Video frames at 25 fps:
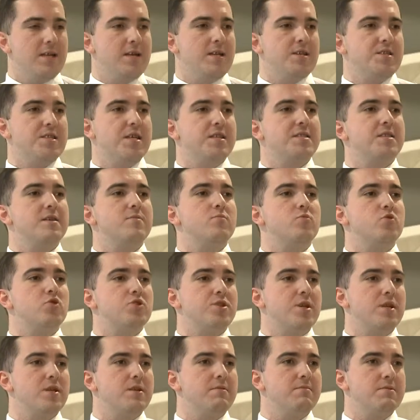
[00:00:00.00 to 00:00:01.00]
E, zaten
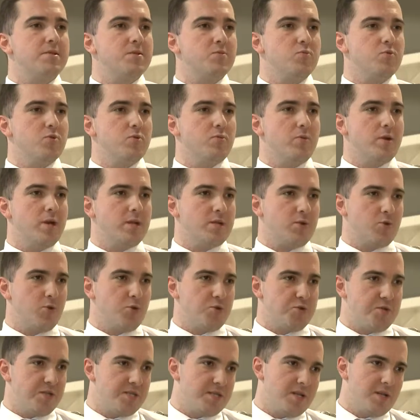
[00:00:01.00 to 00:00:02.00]
müşterilerimiz bu Brand
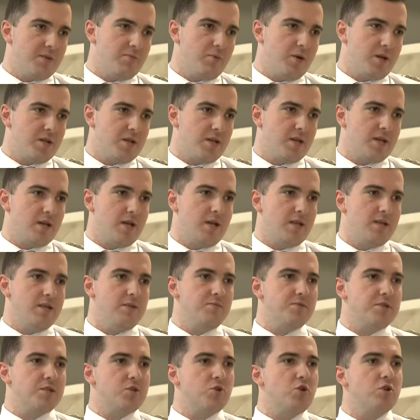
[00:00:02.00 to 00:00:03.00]
Cross Retail Park'a geldiğinde
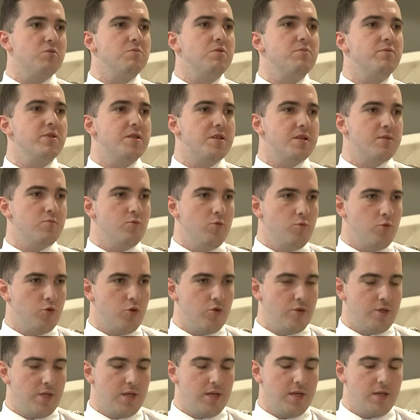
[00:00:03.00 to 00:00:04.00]
bizi görmemeleri
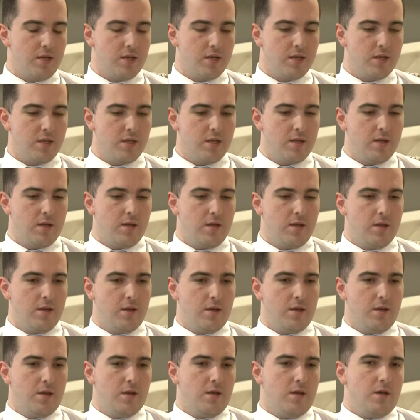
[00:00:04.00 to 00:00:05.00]
mümkün değil.
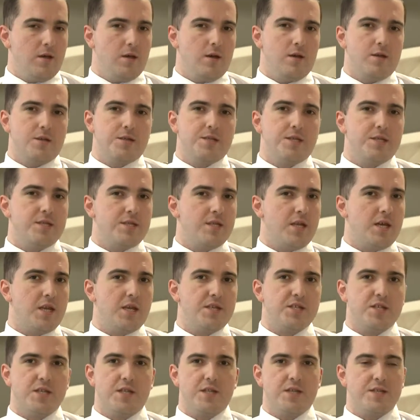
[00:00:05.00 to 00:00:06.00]
Sizin
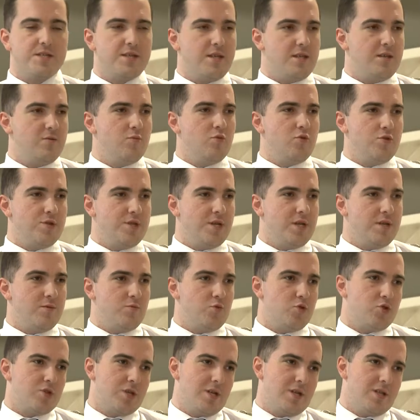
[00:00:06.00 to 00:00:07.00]
aracılığınızla da buradan
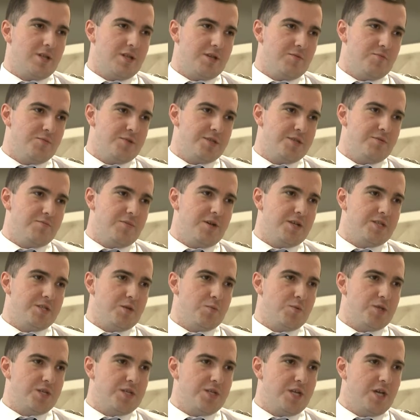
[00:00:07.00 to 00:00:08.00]
müşterilerimizi
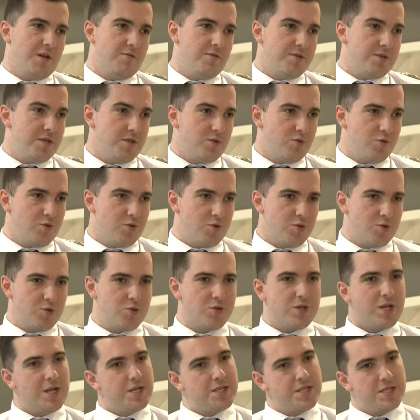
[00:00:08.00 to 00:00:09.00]
mağazamıza davet ediyoruz.
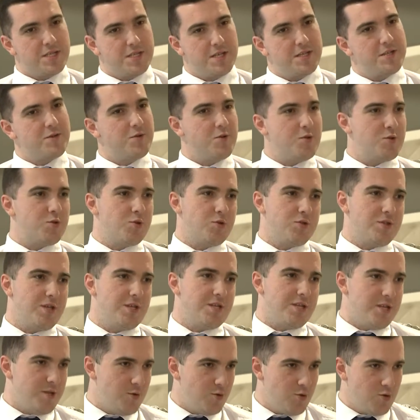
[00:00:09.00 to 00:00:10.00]
Gelsinler, görsünler
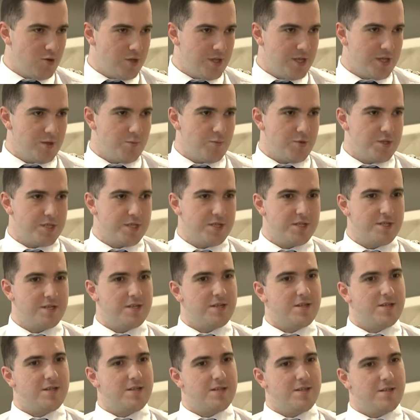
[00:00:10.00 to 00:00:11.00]
yeni ürünlerimizi,
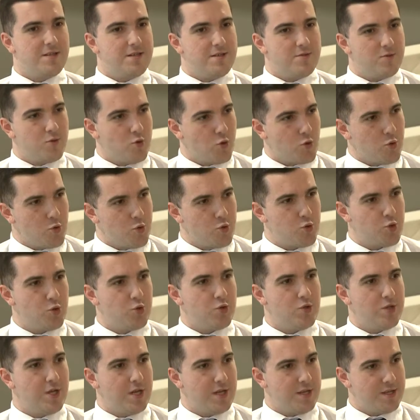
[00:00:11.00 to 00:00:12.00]

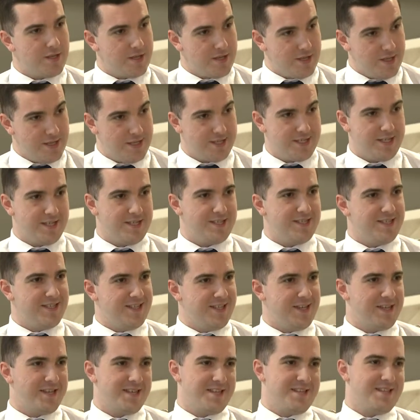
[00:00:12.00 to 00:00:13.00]
dokunsunlar,
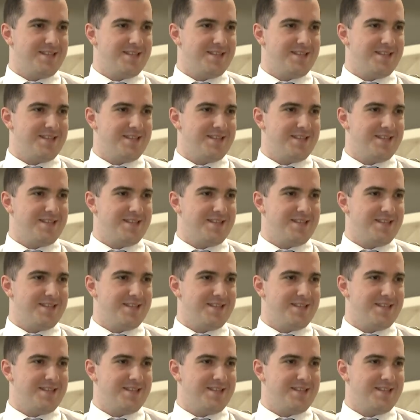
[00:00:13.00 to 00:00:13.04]
hissetsinler.